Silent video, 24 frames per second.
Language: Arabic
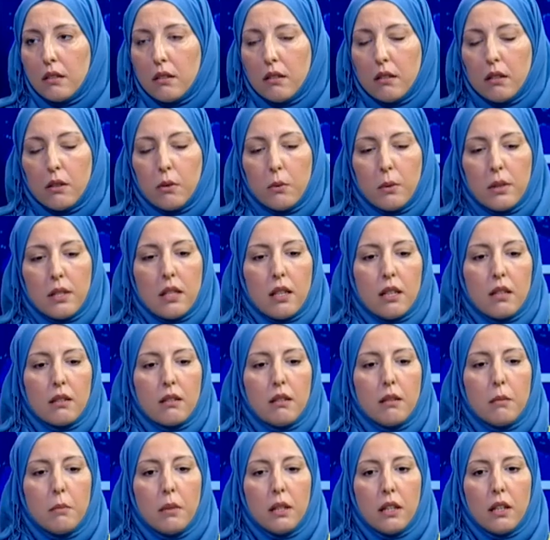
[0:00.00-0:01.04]
وزاره
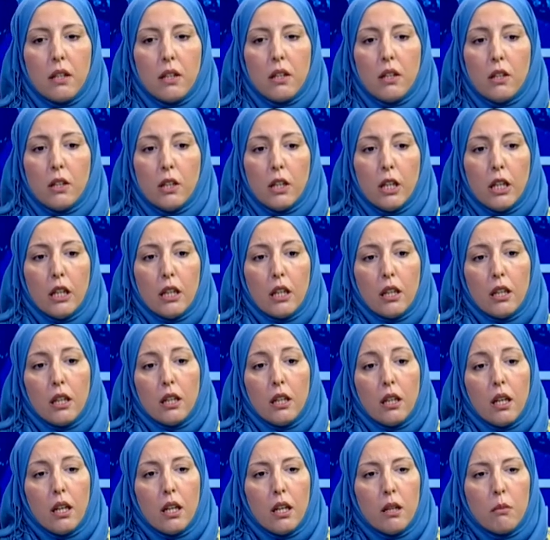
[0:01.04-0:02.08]
البيئه
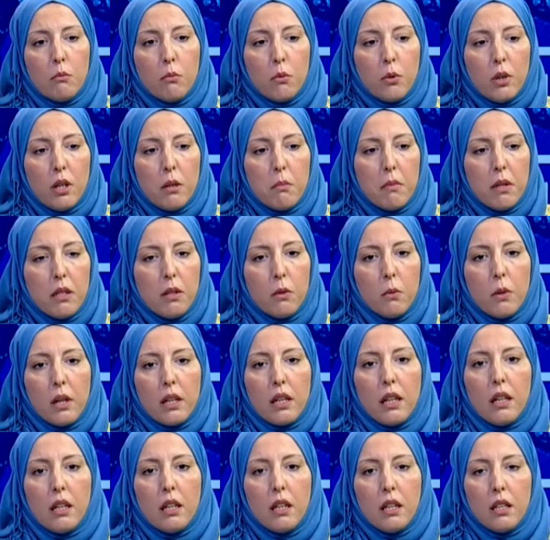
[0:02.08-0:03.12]
اهم مهمه
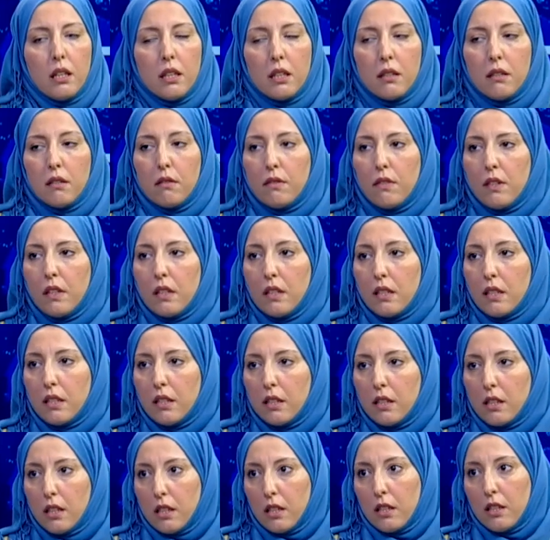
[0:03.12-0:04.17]
للوكاله هي تنفيذ
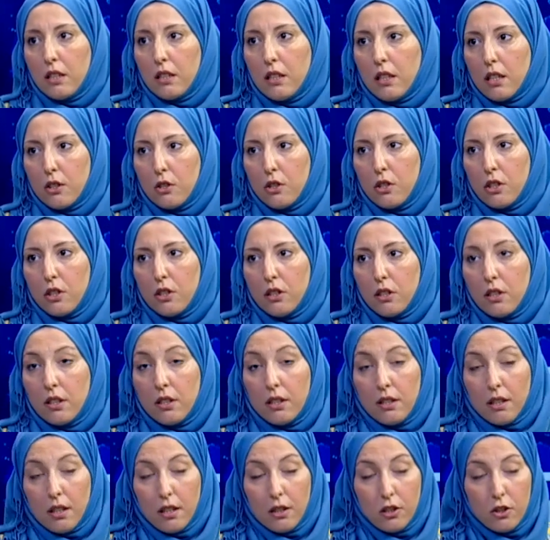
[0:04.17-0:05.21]
استراتيجيه
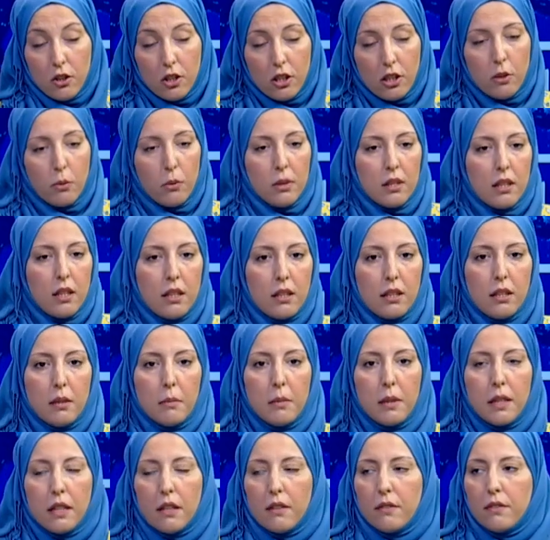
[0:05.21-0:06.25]
استراتيجيه وزاره
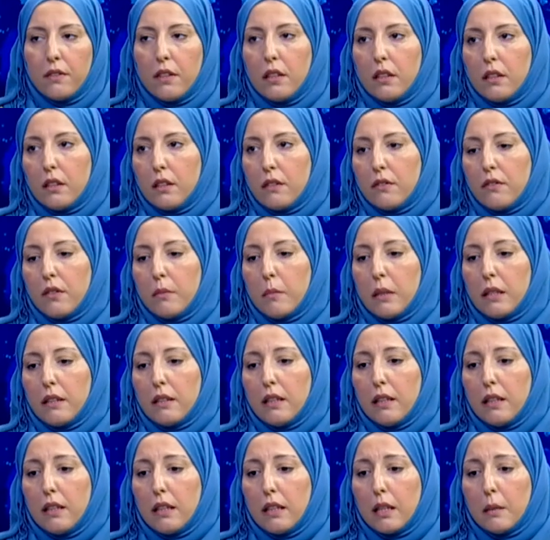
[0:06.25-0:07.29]
البيئه في فيما
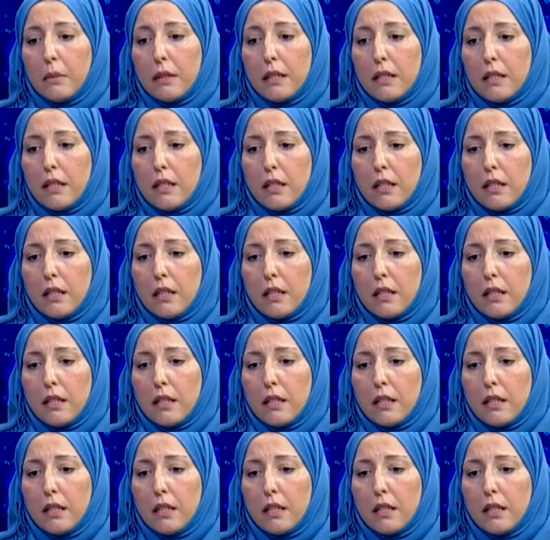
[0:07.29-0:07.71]
يتعلق بتسيير